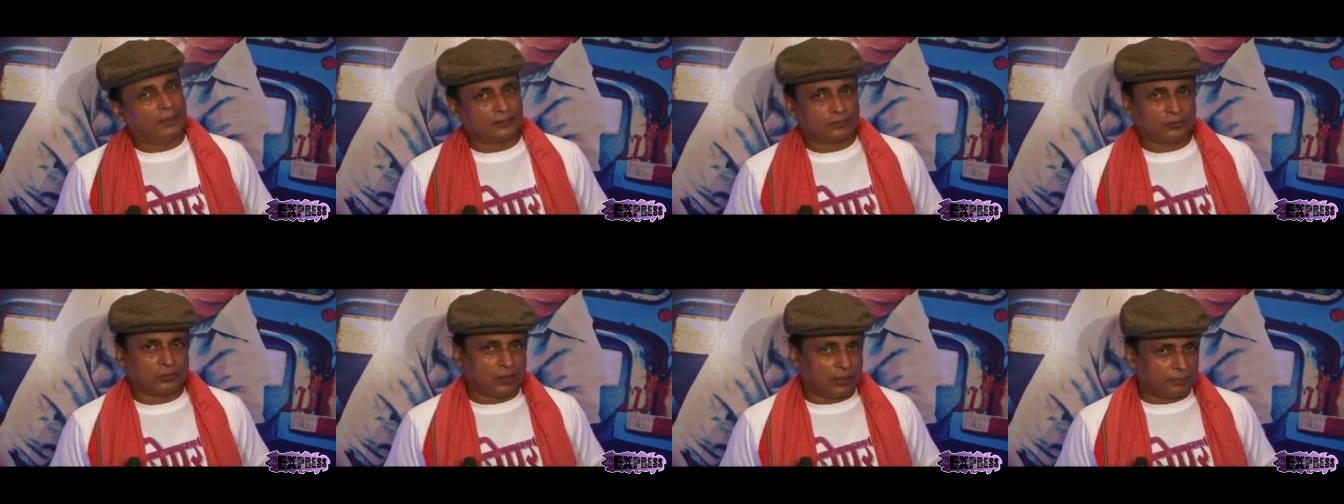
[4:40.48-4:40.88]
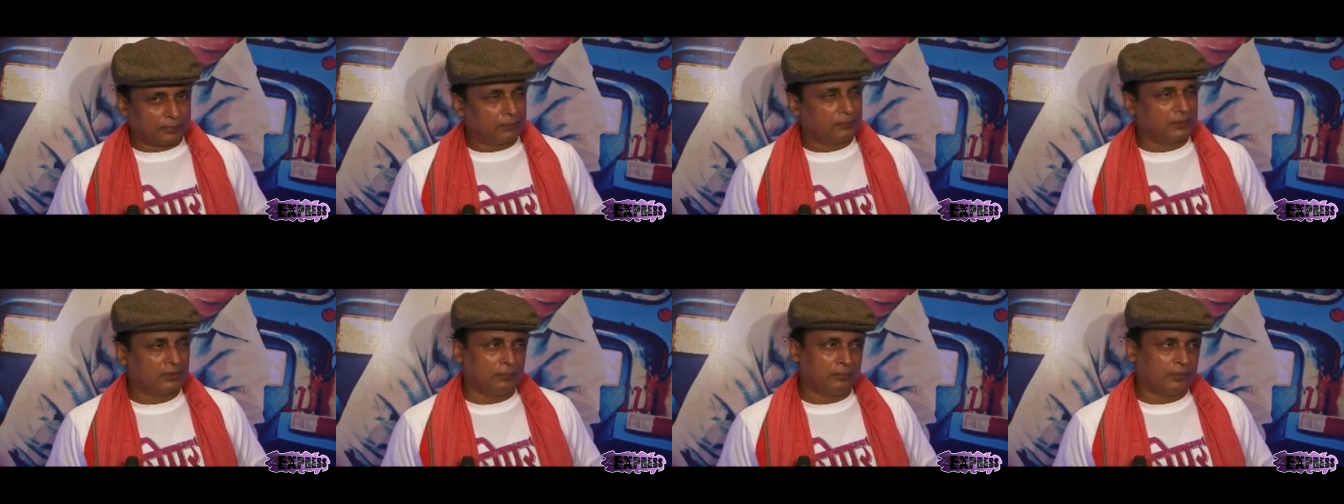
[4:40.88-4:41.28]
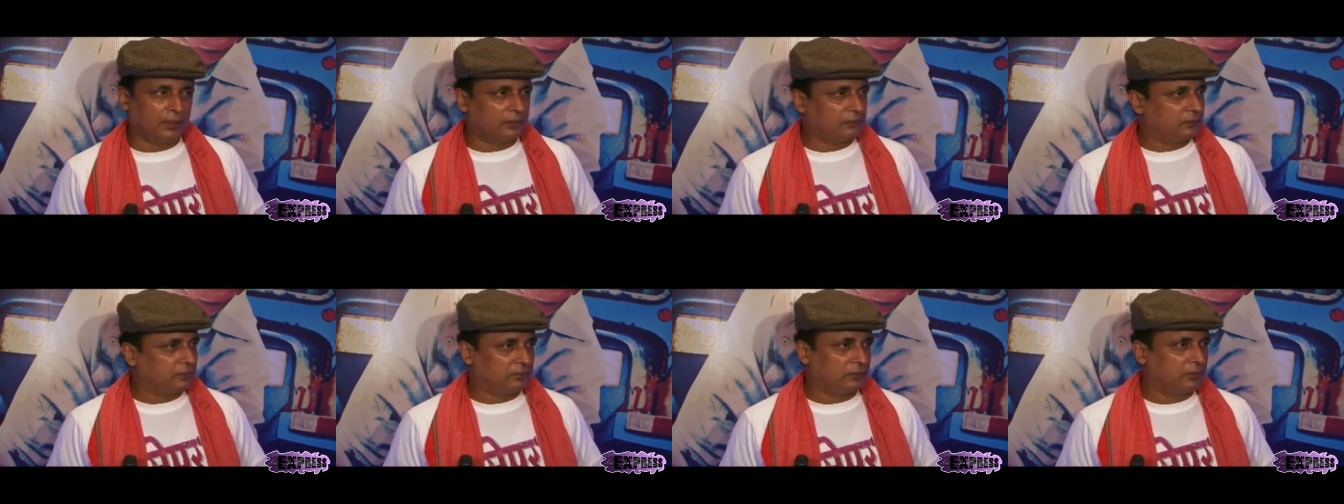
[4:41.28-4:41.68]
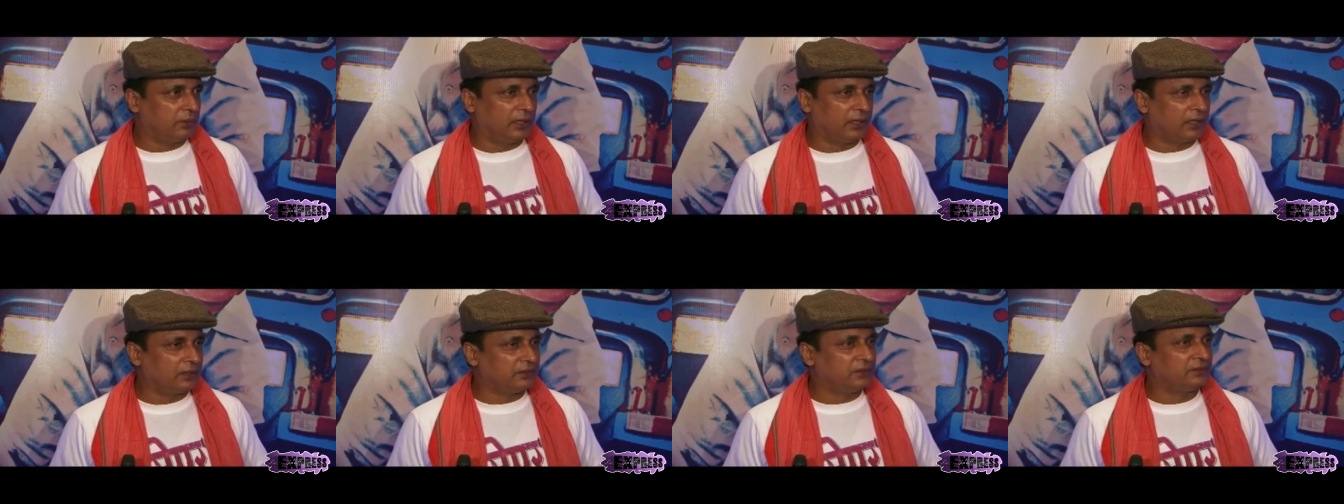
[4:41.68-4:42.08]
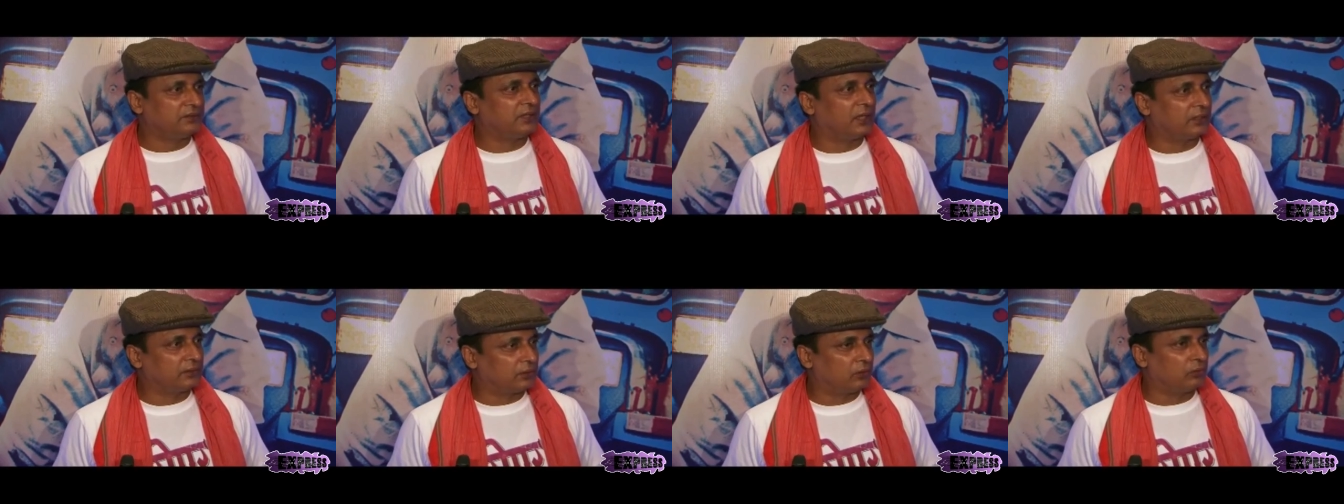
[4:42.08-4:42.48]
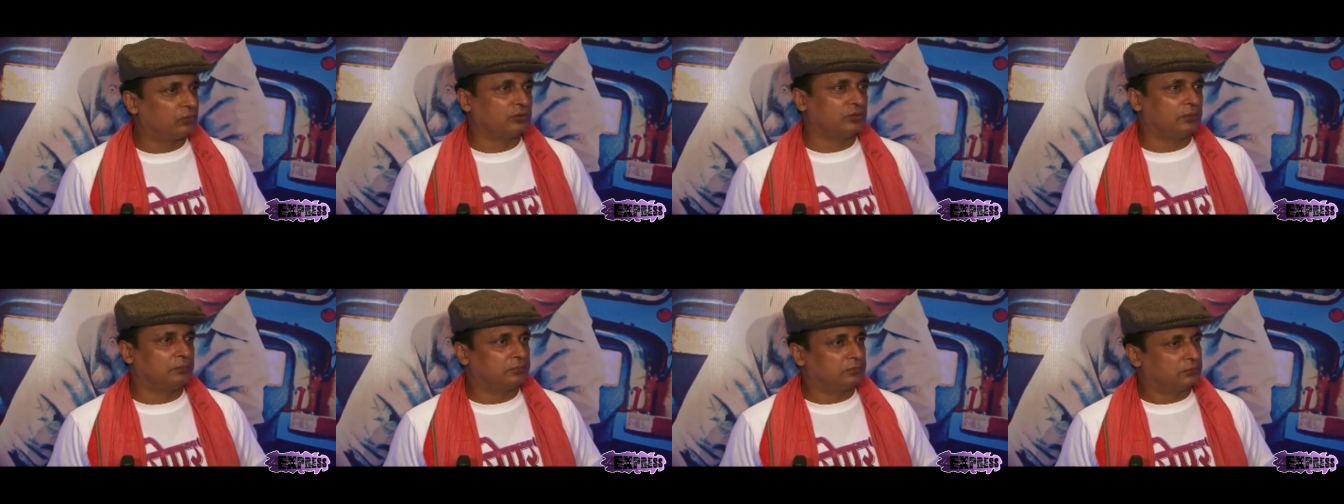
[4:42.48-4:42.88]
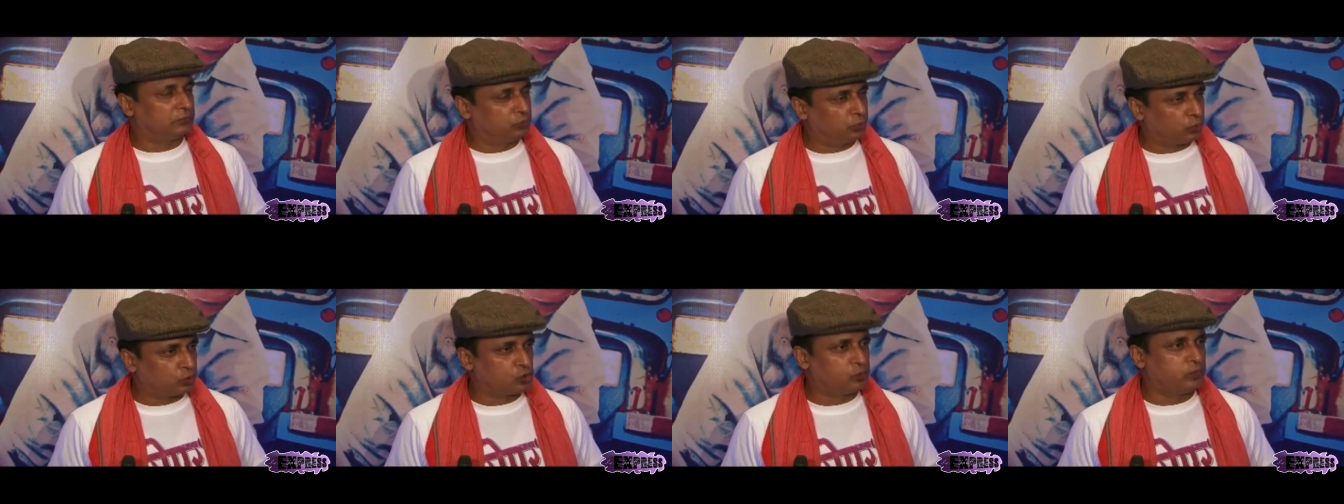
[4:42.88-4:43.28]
मेरी बात तो आपके मतलब मैं एक ही चीज जानता हूं कि जब